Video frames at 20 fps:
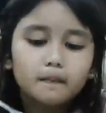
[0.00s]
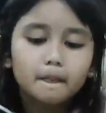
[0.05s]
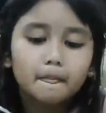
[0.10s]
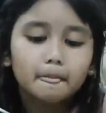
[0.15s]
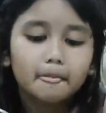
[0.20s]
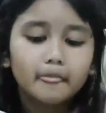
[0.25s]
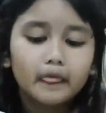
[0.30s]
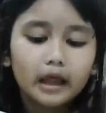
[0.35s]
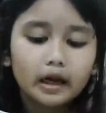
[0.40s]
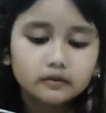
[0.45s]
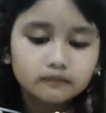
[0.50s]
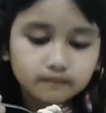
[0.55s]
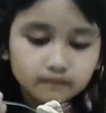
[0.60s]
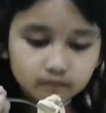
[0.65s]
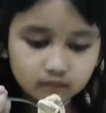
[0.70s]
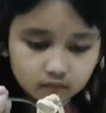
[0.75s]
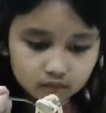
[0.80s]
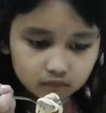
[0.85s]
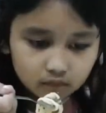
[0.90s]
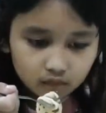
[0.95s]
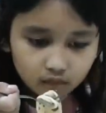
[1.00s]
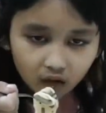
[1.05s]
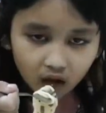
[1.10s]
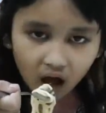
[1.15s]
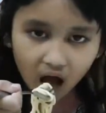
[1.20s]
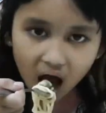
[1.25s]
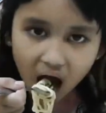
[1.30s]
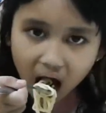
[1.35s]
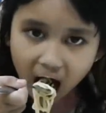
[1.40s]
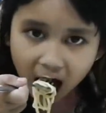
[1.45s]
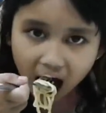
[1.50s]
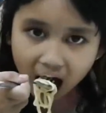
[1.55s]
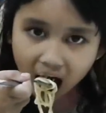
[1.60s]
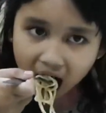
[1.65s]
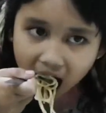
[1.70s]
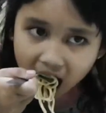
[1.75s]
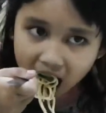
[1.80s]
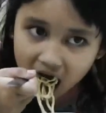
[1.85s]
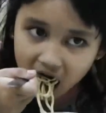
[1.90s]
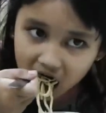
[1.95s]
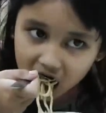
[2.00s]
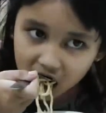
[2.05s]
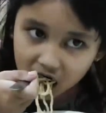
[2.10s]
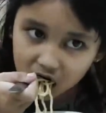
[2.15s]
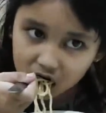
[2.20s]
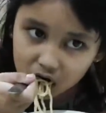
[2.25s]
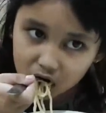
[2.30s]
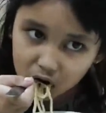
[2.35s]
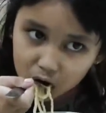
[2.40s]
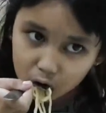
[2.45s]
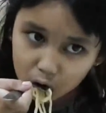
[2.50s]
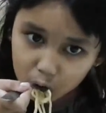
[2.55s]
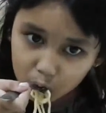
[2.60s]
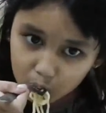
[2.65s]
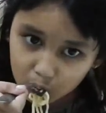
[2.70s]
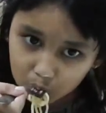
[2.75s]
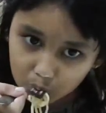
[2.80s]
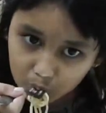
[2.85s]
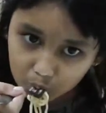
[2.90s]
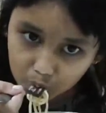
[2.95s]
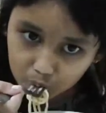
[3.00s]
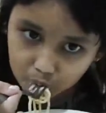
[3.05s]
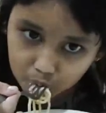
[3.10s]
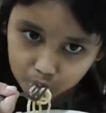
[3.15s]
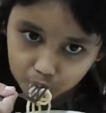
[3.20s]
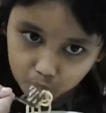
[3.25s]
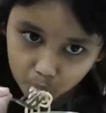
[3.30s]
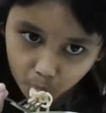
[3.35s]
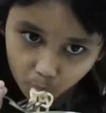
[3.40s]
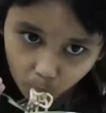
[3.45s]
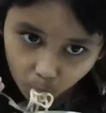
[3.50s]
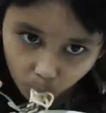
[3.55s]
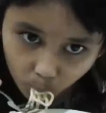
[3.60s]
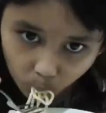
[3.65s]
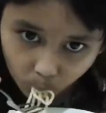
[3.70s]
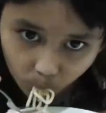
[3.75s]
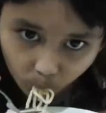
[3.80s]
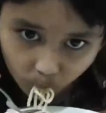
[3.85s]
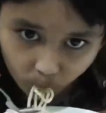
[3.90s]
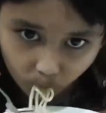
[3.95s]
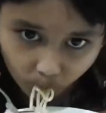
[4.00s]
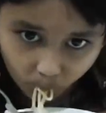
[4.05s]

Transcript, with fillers: Wah, gayanya kayak orang dewasa coba. Kalian perhatiin. Tuh.